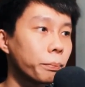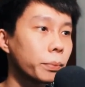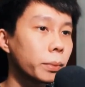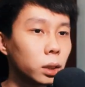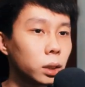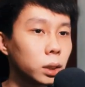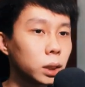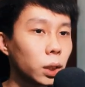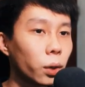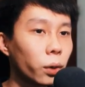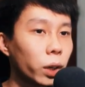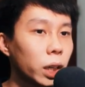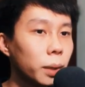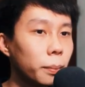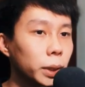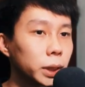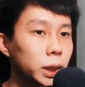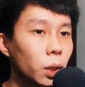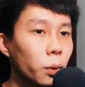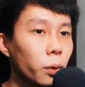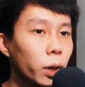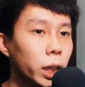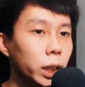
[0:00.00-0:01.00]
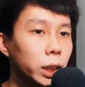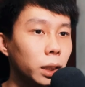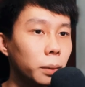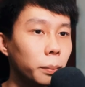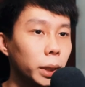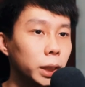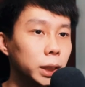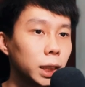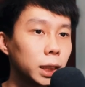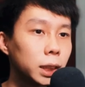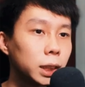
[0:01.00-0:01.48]
Sau khi mà xong hình thì
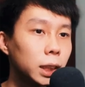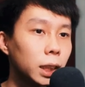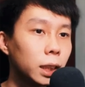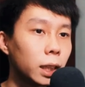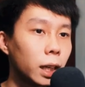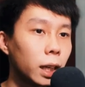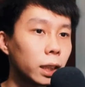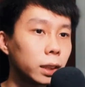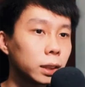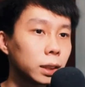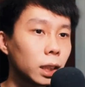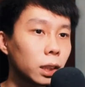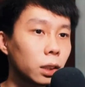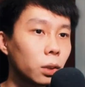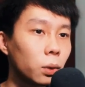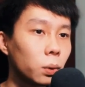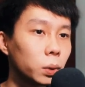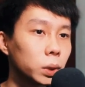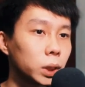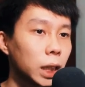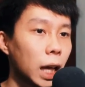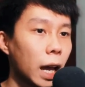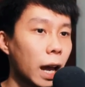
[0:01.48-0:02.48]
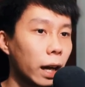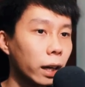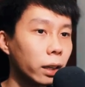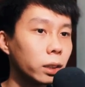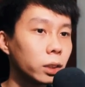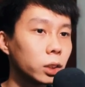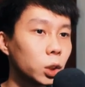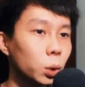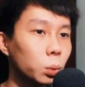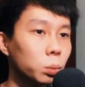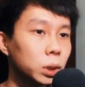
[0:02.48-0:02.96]
mình sẽ chia ra sắc độ
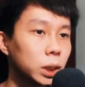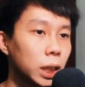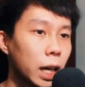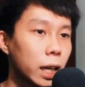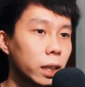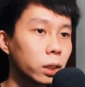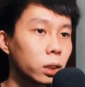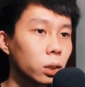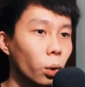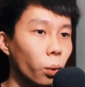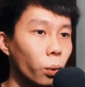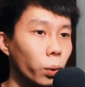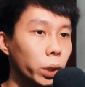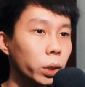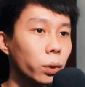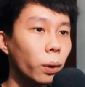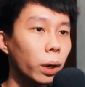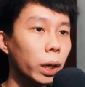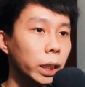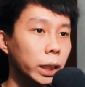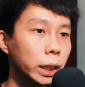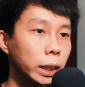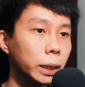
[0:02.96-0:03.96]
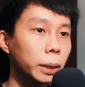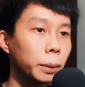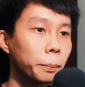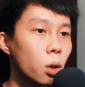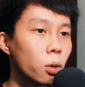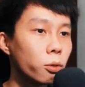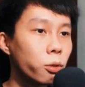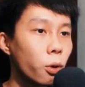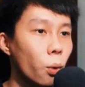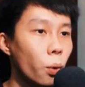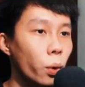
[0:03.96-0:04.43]
sáng, trung gian, tối của hình.
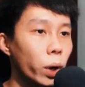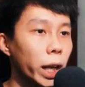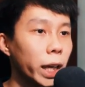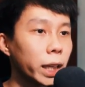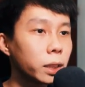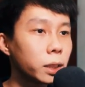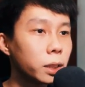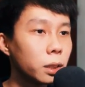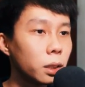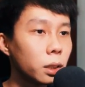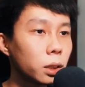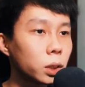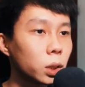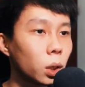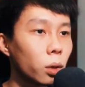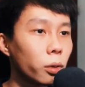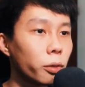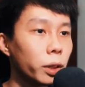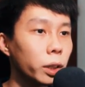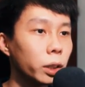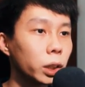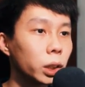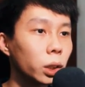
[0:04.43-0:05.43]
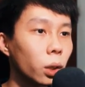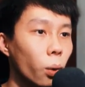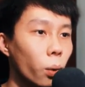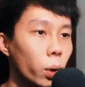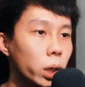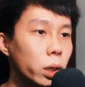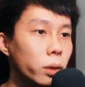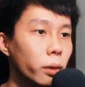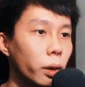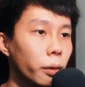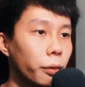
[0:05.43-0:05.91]
Phủ nét trước cho phần
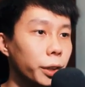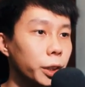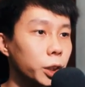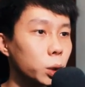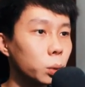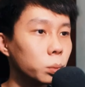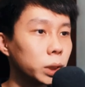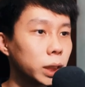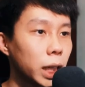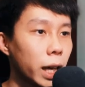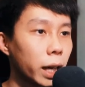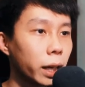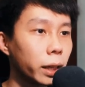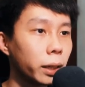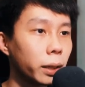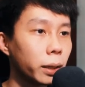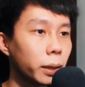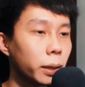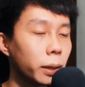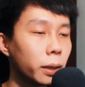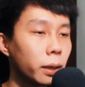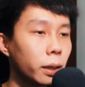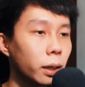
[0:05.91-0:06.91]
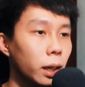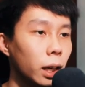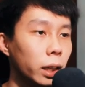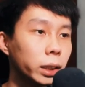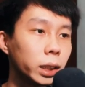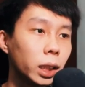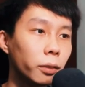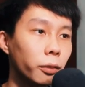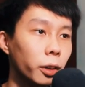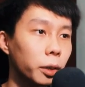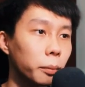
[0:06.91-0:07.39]
tối và phần trung gian
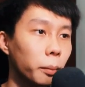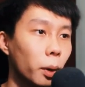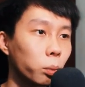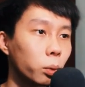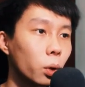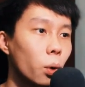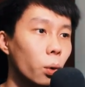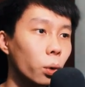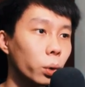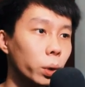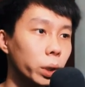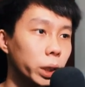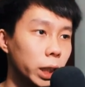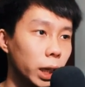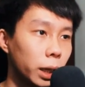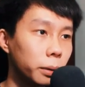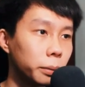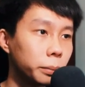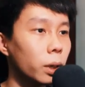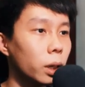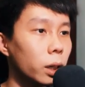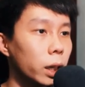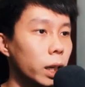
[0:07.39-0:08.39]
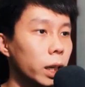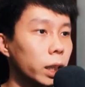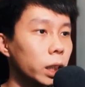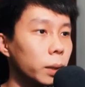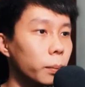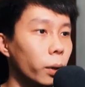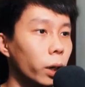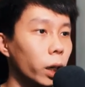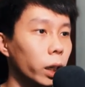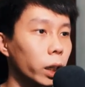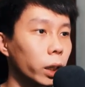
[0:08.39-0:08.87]
lẫn cả phần bóng đổ luôn nhé. Ở đây
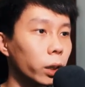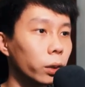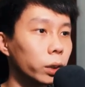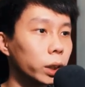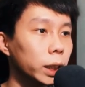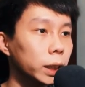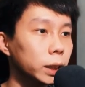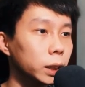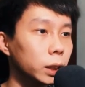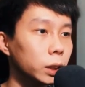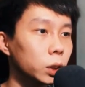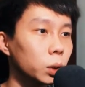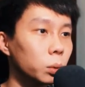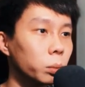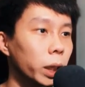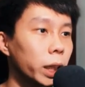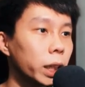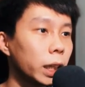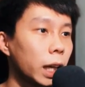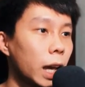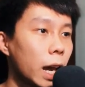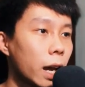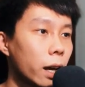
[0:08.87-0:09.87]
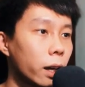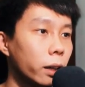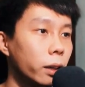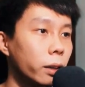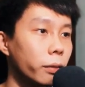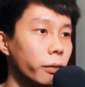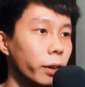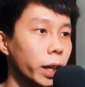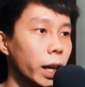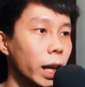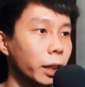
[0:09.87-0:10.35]
thì mọi người có thể sử dụng nét ngang
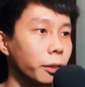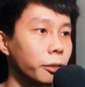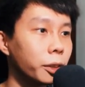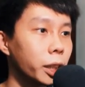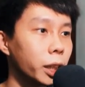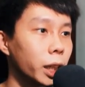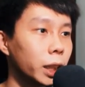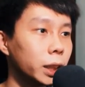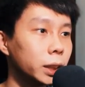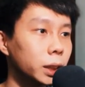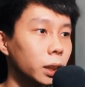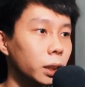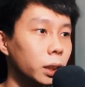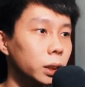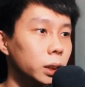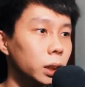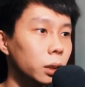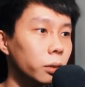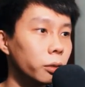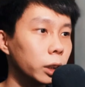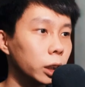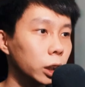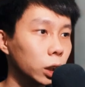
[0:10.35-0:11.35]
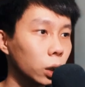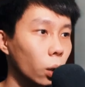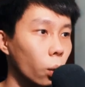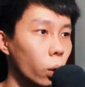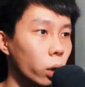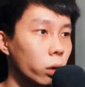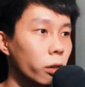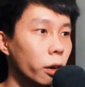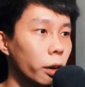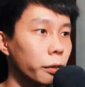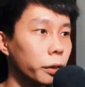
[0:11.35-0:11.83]
và đánh vào ranh giới giữa phần
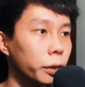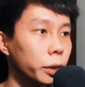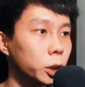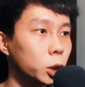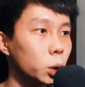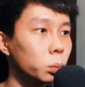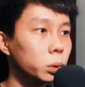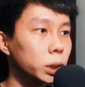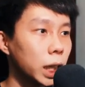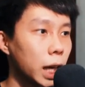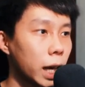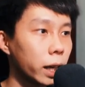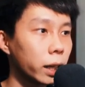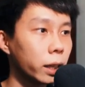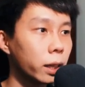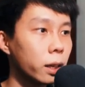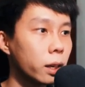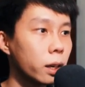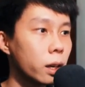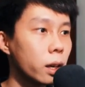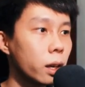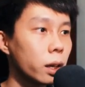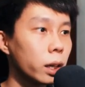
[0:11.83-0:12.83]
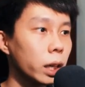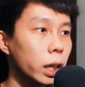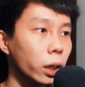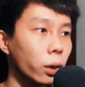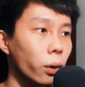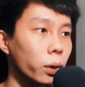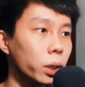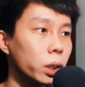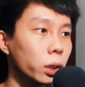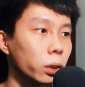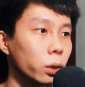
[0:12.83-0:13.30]
tối và phần trung gian để
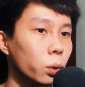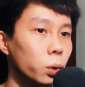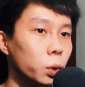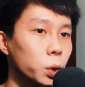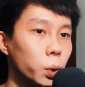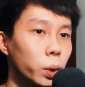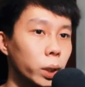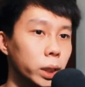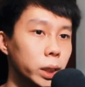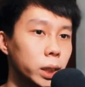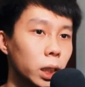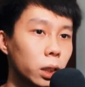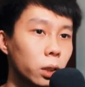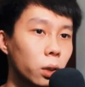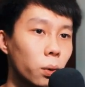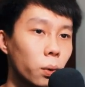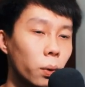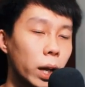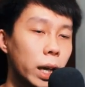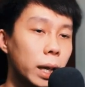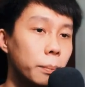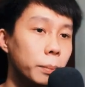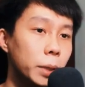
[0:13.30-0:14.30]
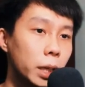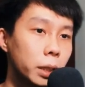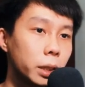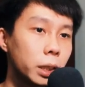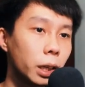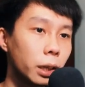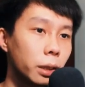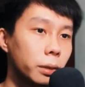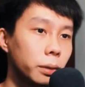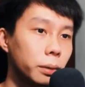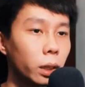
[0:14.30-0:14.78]
có được độ chuyển sắc độ êm nhất
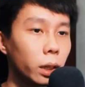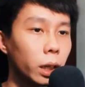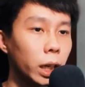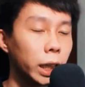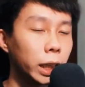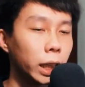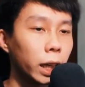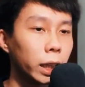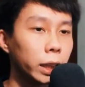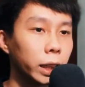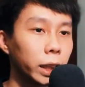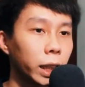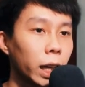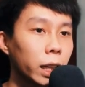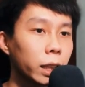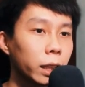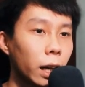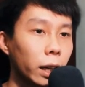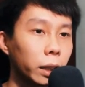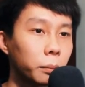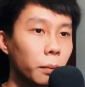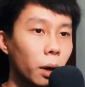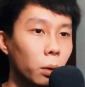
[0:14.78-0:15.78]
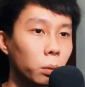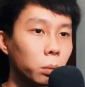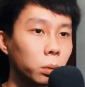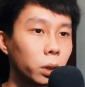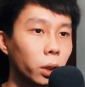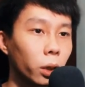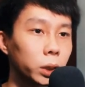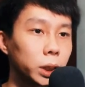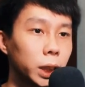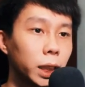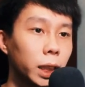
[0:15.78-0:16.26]
nhé. Hình này thì cách đánh
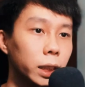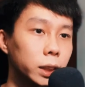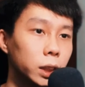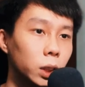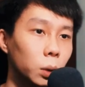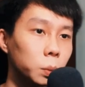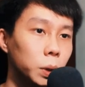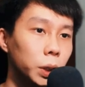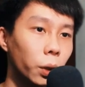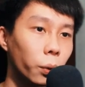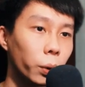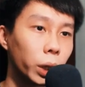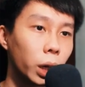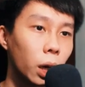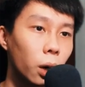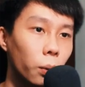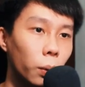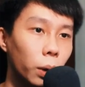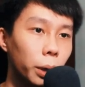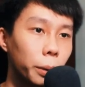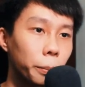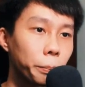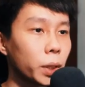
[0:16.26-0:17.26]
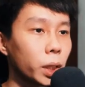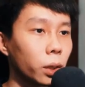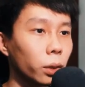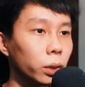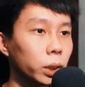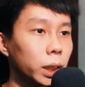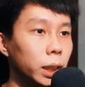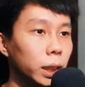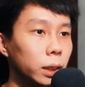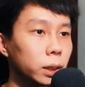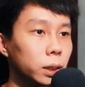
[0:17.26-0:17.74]
bóng nó sẽ gần giống như khối cầu á.
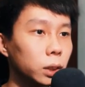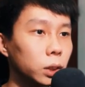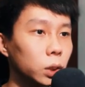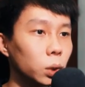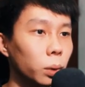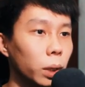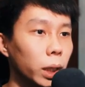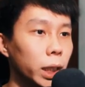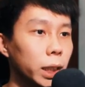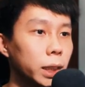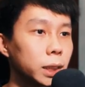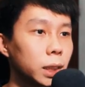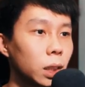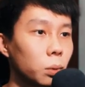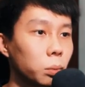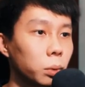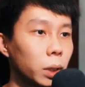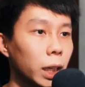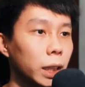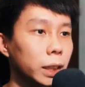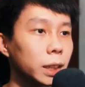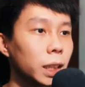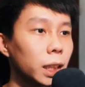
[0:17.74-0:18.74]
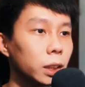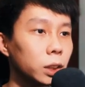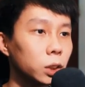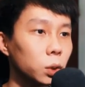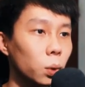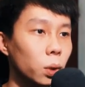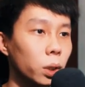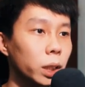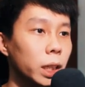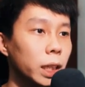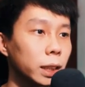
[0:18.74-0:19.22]
Có thể sử dụng cả nét dọc đánh chạy
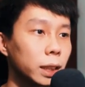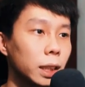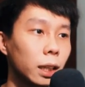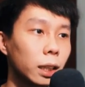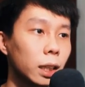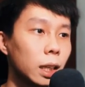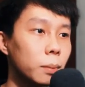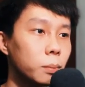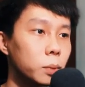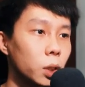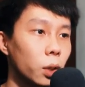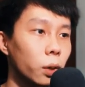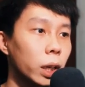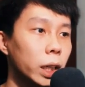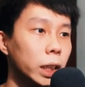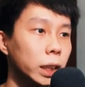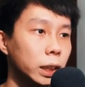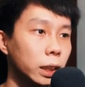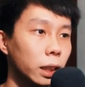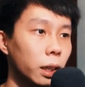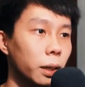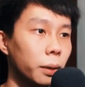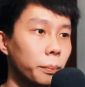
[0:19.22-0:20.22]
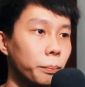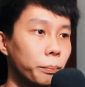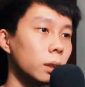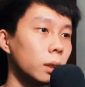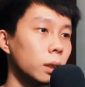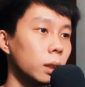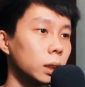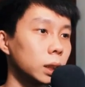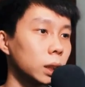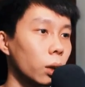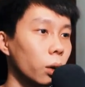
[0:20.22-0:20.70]
xuống để tăng đậm cho hình nha.
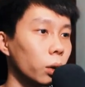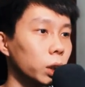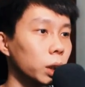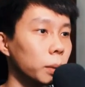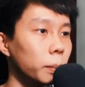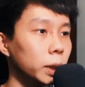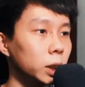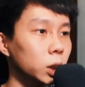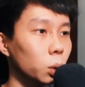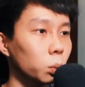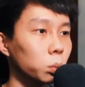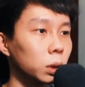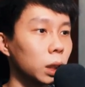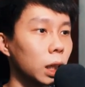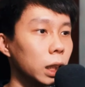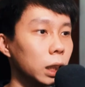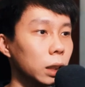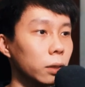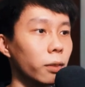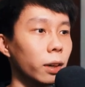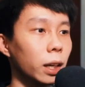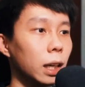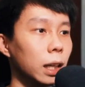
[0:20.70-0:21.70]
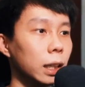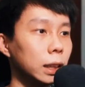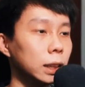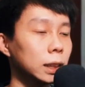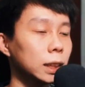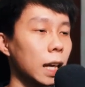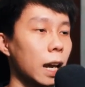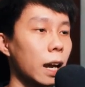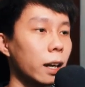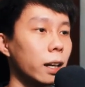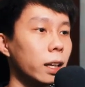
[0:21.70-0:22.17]
Sau đó thì mình dùng tẩy và lấy
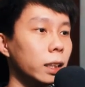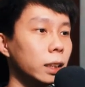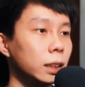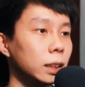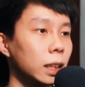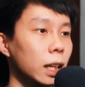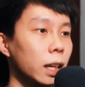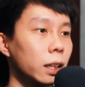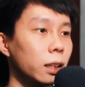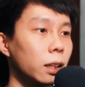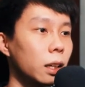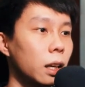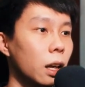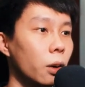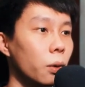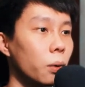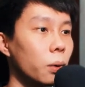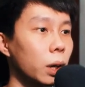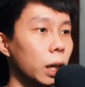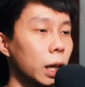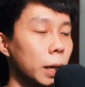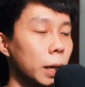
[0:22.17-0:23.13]
sáng hình ra nữa là ok.